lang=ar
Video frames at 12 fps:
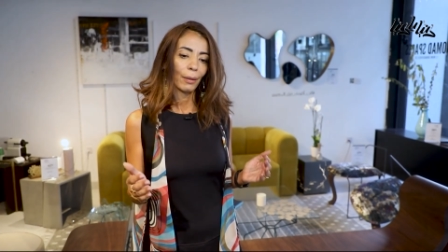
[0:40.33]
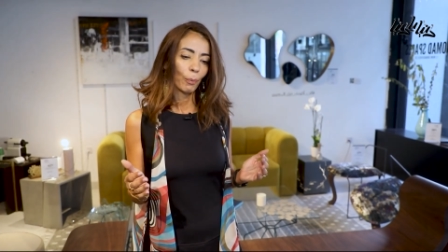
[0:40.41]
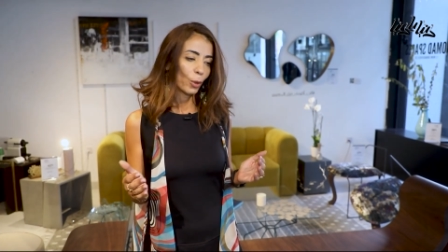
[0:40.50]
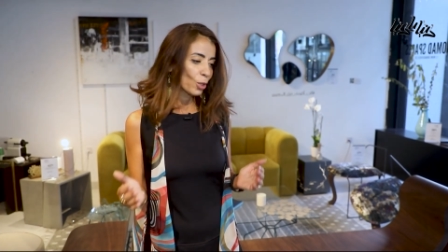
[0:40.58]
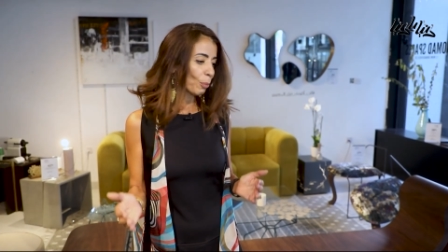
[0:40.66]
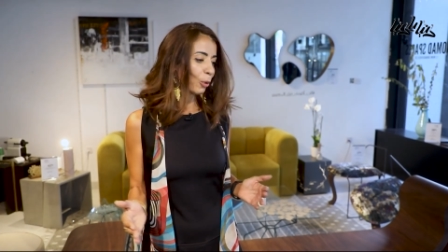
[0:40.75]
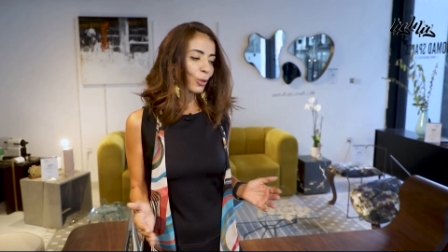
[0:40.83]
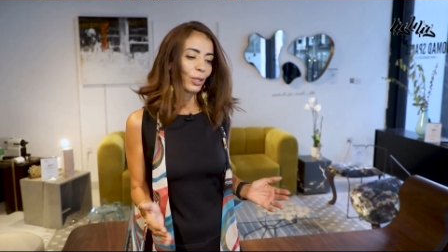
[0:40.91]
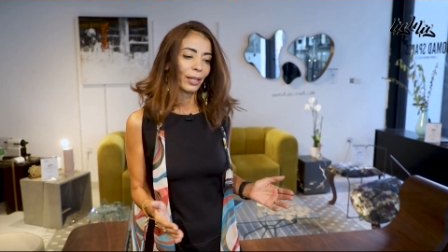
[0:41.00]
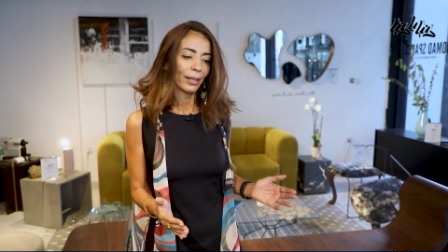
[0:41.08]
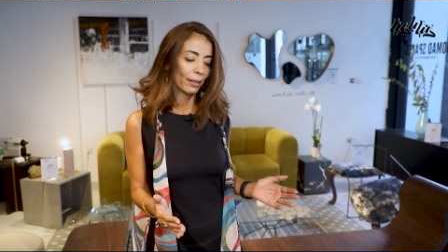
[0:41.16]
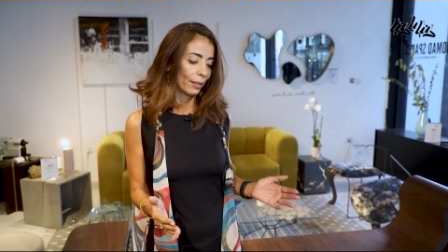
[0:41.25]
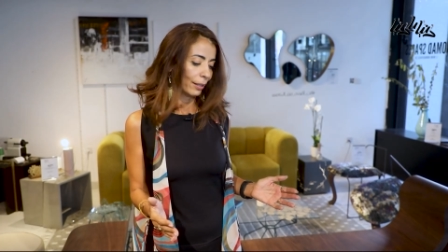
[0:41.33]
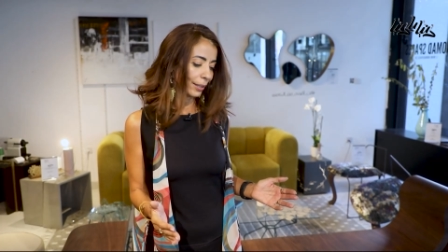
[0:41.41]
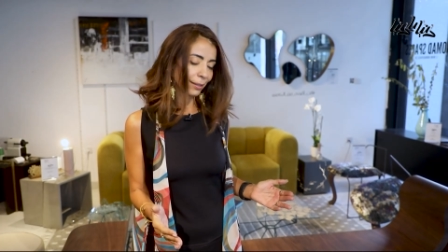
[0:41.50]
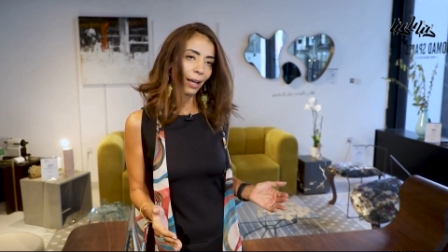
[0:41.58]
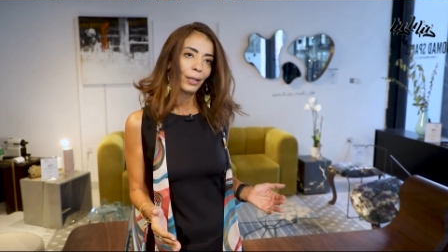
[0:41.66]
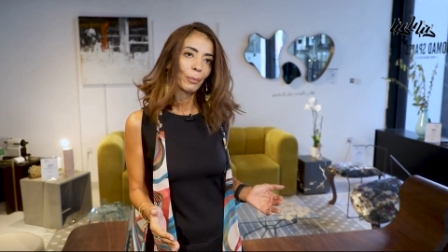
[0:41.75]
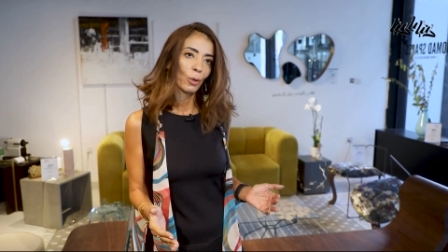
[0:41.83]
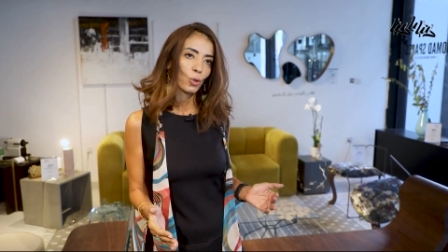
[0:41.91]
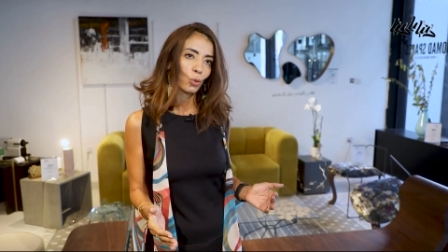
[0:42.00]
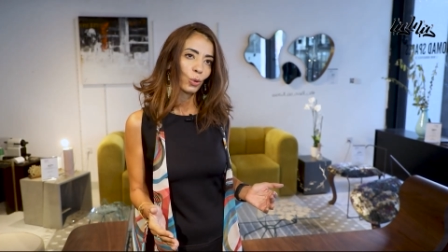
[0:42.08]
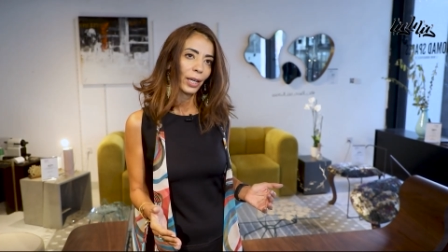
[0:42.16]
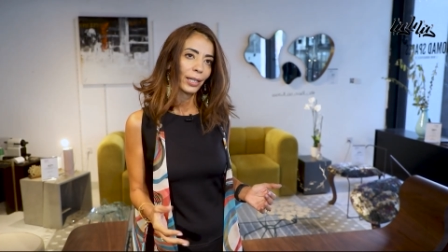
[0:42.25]
معظم القطع
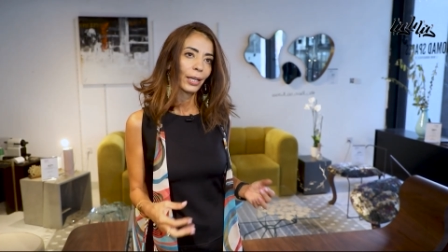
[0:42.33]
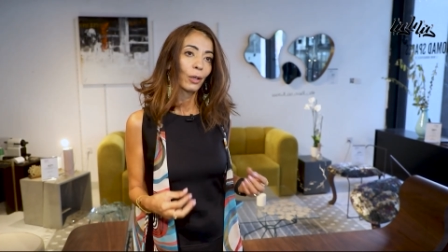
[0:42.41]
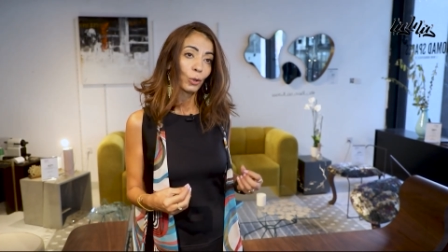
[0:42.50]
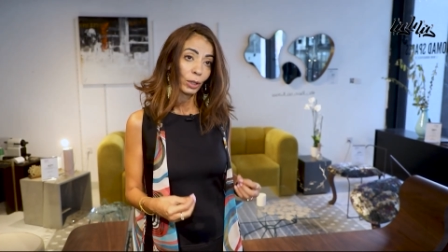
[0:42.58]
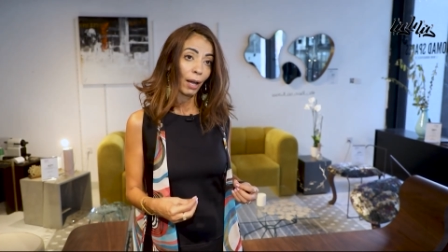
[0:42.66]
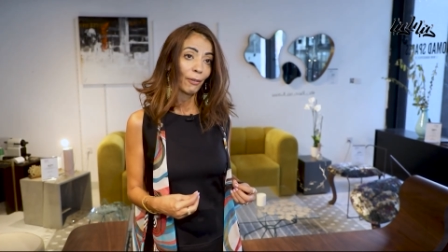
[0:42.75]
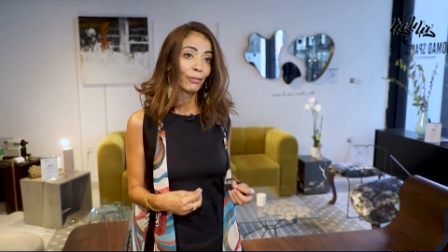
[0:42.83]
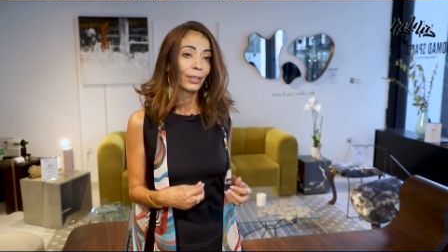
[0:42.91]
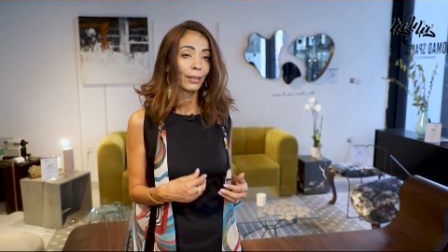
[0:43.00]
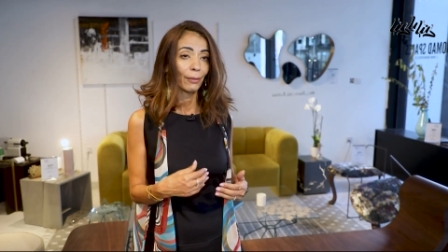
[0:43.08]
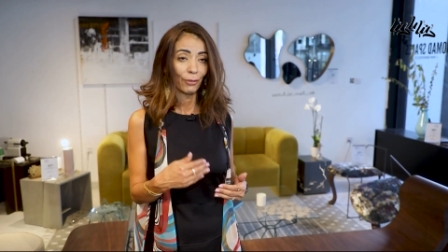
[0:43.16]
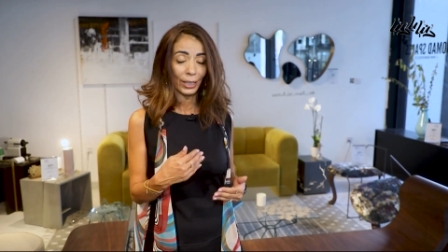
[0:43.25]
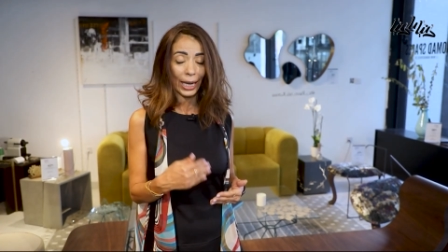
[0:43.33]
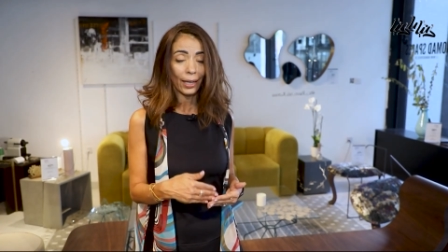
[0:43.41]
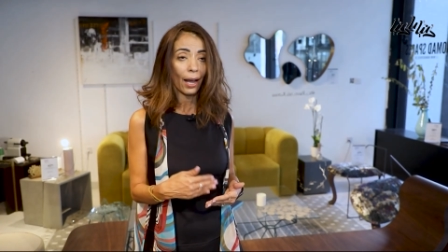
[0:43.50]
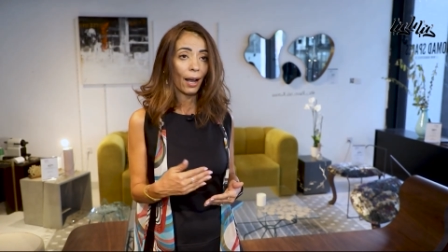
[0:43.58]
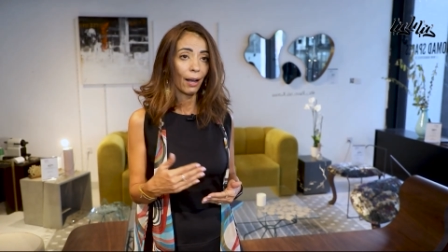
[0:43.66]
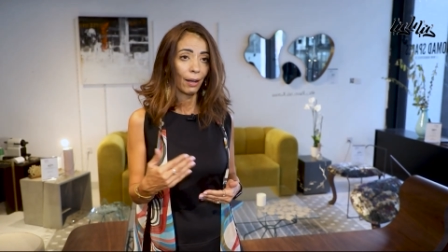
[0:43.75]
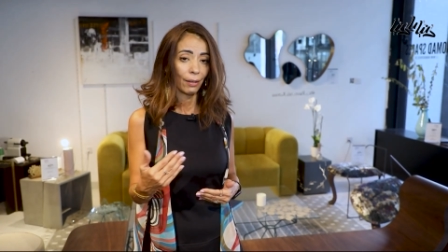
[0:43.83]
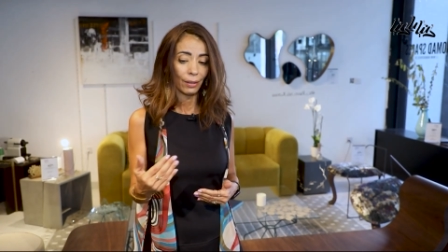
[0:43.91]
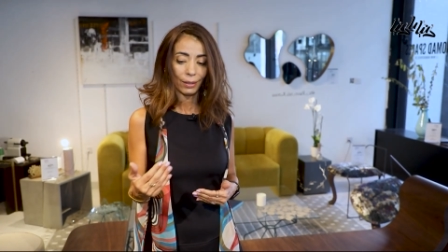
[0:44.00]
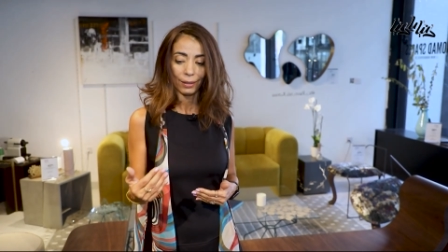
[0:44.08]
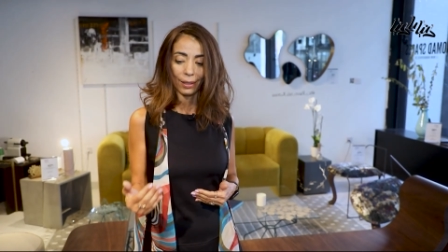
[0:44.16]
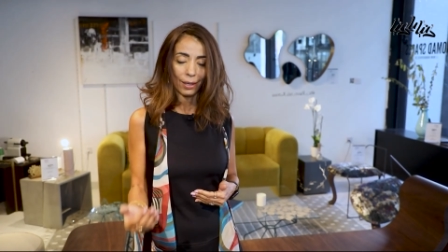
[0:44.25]
الموجودة هي قطع في, في لها
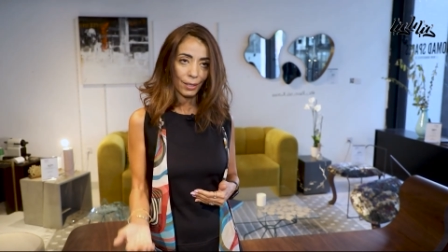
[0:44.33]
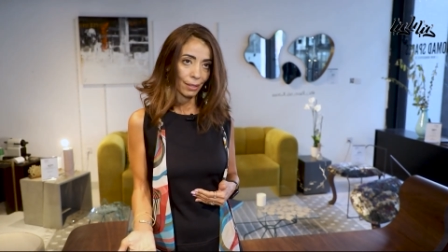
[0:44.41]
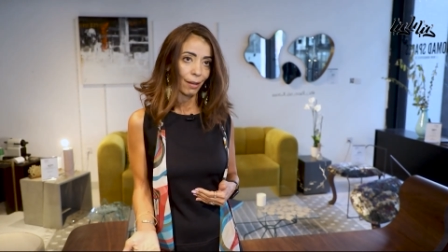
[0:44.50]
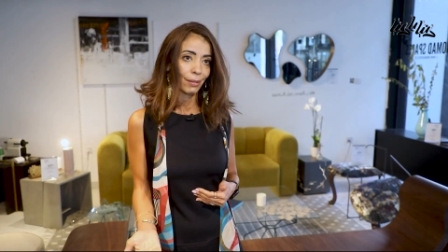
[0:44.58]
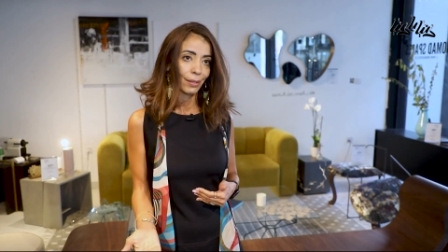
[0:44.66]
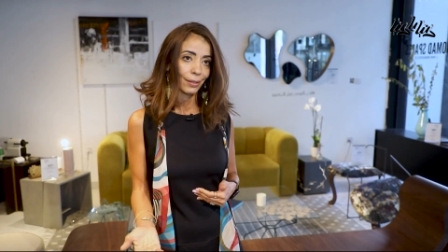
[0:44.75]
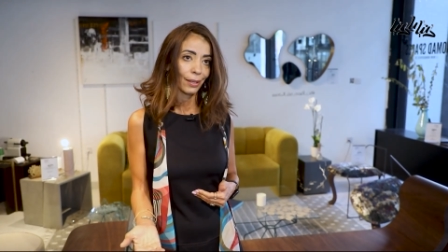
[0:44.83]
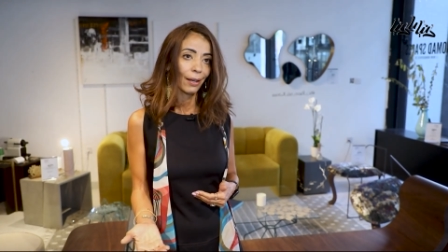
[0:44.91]
قصص